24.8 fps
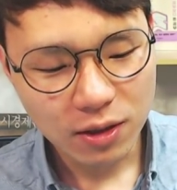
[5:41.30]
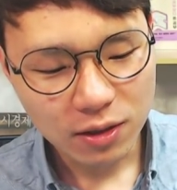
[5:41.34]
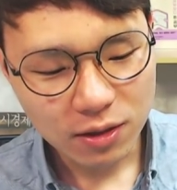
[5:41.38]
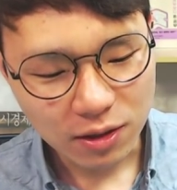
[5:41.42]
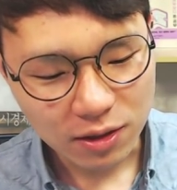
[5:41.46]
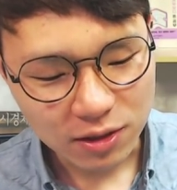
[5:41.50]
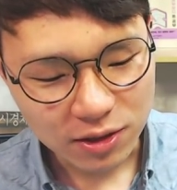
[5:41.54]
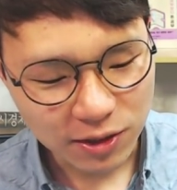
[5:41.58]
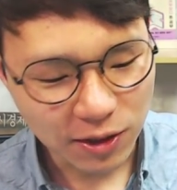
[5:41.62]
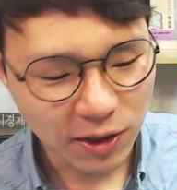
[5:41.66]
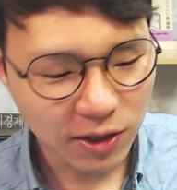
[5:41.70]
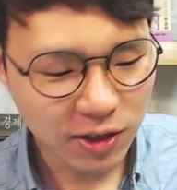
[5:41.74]

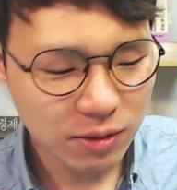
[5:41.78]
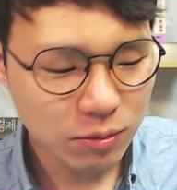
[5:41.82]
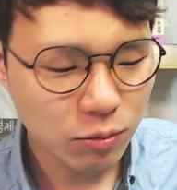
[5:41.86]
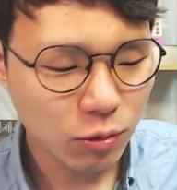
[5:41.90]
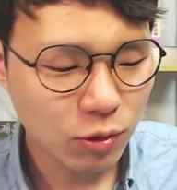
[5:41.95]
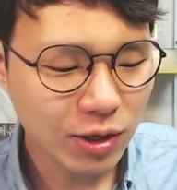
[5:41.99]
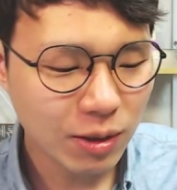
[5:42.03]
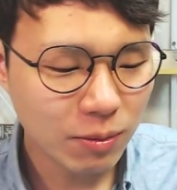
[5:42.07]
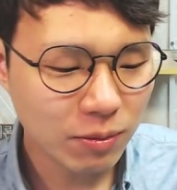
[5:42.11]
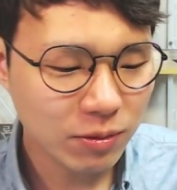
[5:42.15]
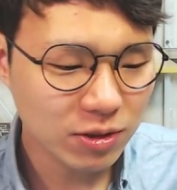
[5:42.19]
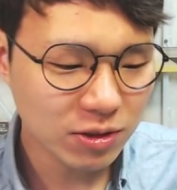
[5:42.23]
그 얘기는
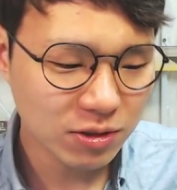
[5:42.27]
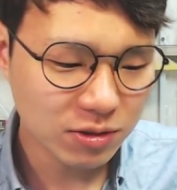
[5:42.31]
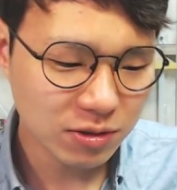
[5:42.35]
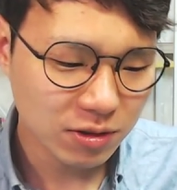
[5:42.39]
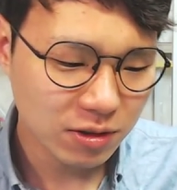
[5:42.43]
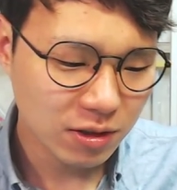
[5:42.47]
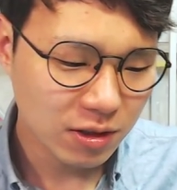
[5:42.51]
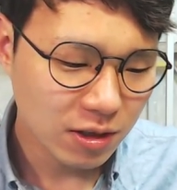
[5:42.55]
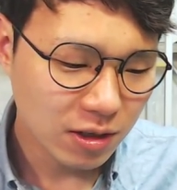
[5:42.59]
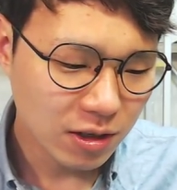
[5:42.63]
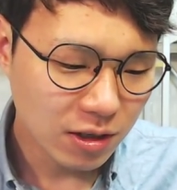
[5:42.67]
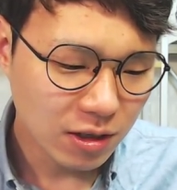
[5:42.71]
뭐냐면은
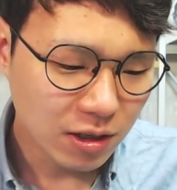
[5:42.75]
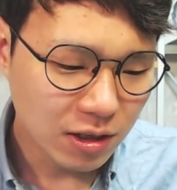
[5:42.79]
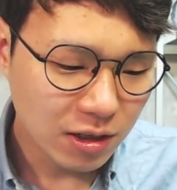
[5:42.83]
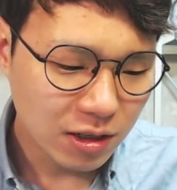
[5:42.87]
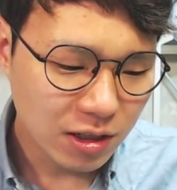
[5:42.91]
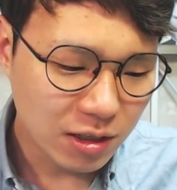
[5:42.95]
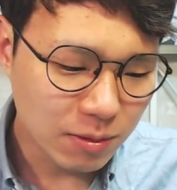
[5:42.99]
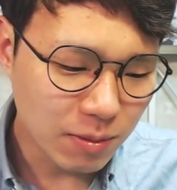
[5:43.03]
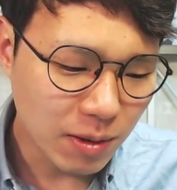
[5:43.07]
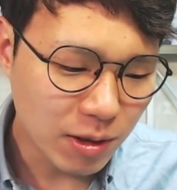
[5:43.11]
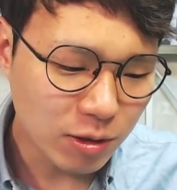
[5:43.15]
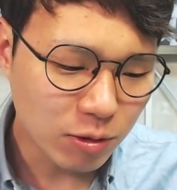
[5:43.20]

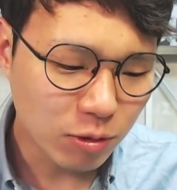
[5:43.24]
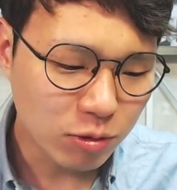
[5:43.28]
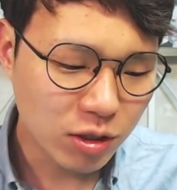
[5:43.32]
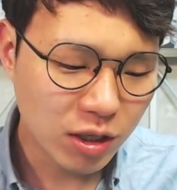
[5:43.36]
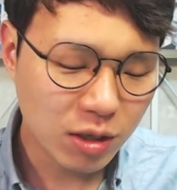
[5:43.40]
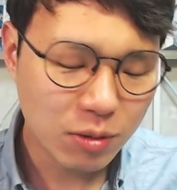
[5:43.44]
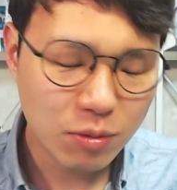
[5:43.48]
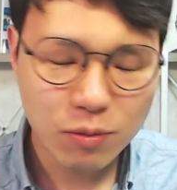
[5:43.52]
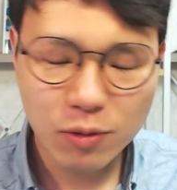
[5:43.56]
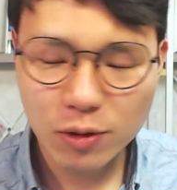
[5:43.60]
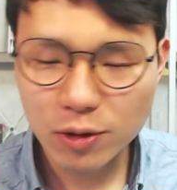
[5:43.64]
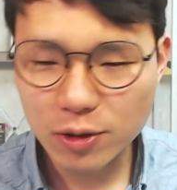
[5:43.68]
그만큼 어떻게
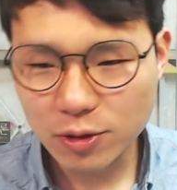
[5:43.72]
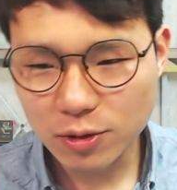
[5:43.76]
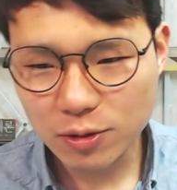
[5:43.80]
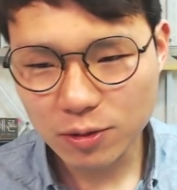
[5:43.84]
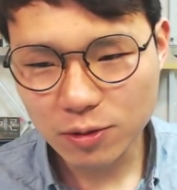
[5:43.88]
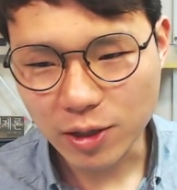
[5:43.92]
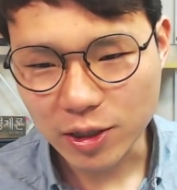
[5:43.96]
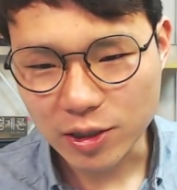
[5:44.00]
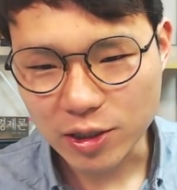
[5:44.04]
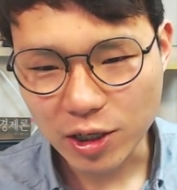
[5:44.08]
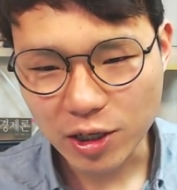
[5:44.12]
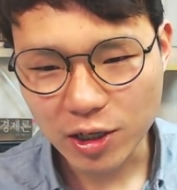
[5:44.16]
보면은
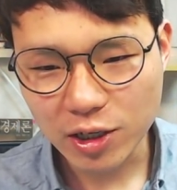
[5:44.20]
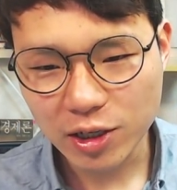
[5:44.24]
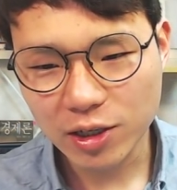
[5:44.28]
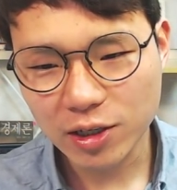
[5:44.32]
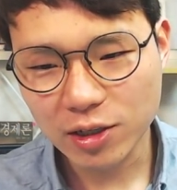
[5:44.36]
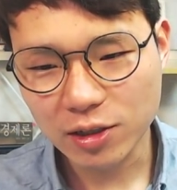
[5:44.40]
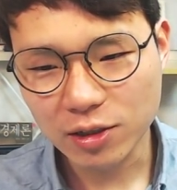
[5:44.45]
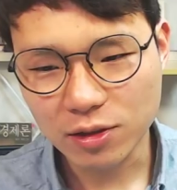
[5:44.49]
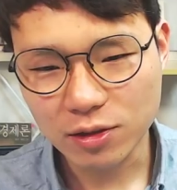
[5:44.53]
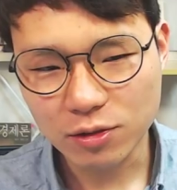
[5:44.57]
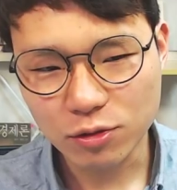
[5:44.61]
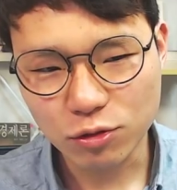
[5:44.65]

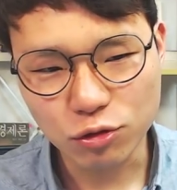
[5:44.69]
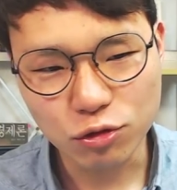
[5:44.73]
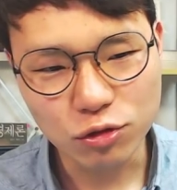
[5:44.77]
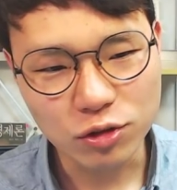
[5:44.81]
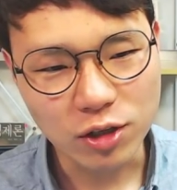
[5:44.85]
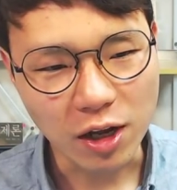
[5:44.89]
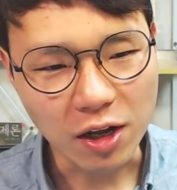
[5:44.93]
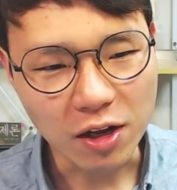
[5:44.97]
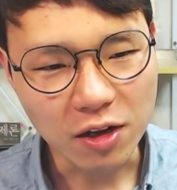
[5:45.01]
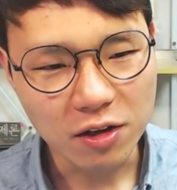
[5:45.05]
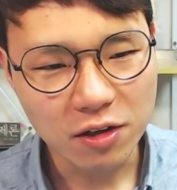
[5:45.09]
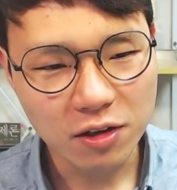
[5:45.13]
굉장히
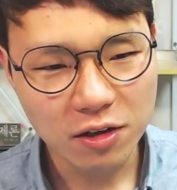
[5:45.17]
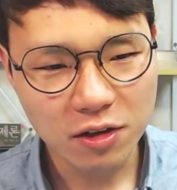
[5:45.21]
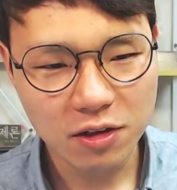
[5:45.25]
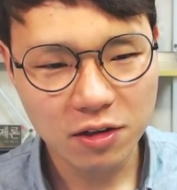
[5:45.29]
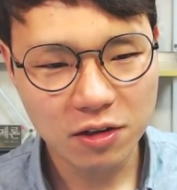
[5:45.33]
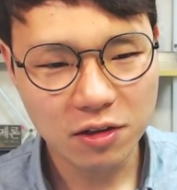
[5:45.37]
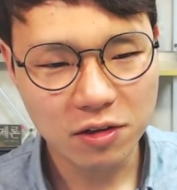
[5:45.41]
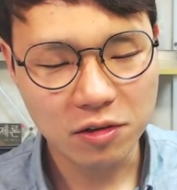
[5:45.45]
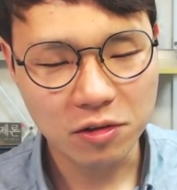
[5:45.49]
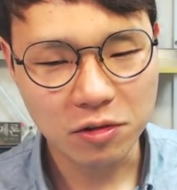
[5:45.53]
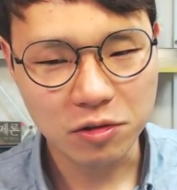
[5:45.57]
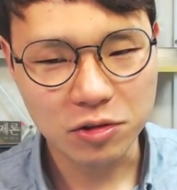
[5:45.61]
누구나
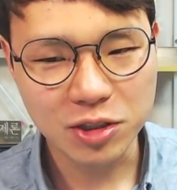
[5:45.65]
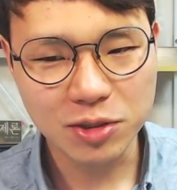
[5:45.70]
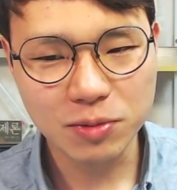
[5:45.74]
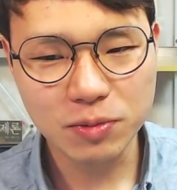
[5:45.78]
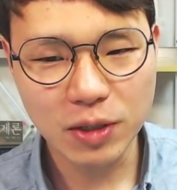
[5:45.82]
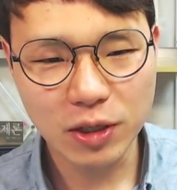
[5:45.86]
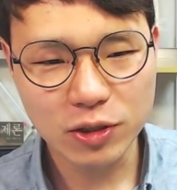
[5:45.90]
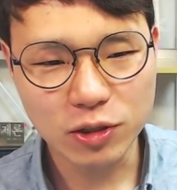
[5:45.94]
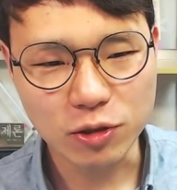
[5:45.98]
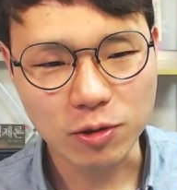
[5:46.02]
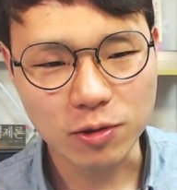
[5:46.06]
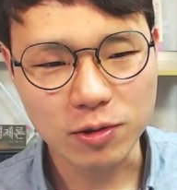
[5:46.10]
어,
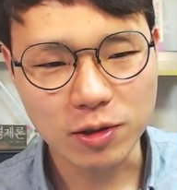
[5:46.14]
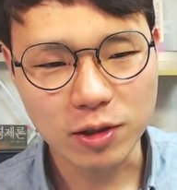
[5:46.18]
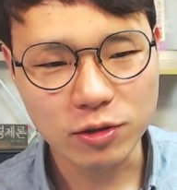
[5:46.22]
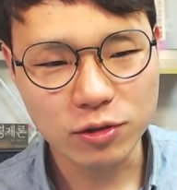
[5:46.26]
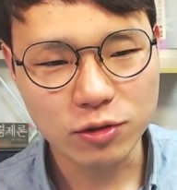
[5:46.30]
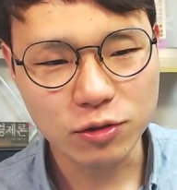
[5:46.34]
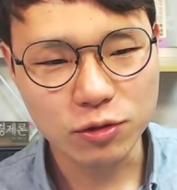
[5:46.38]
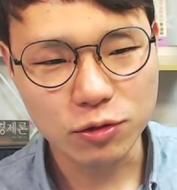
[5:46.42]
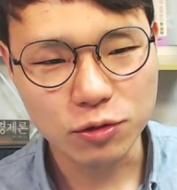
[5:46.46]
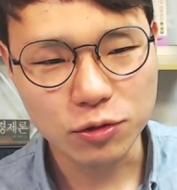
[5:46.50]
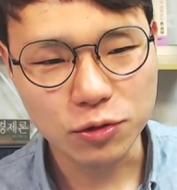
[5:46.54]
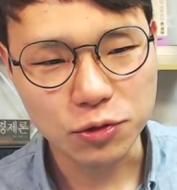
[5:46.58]
쉽게 접근할
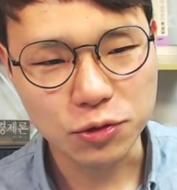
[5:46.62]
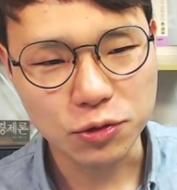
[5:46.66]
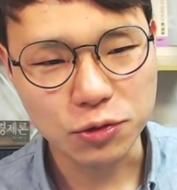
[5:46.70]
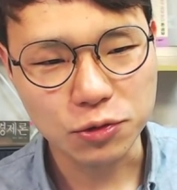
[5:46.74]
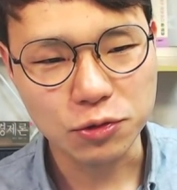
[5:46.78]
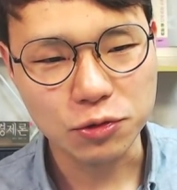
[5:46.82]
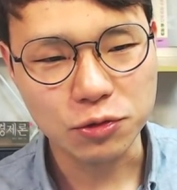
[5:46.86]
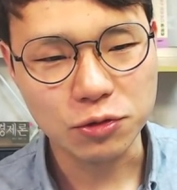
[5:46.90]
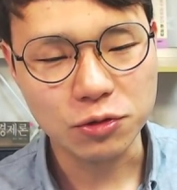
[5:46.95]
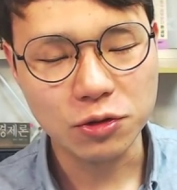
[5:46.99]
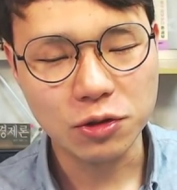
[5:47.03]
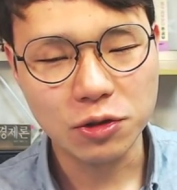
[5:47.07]

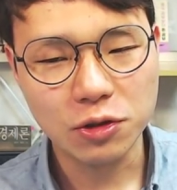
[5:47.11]
수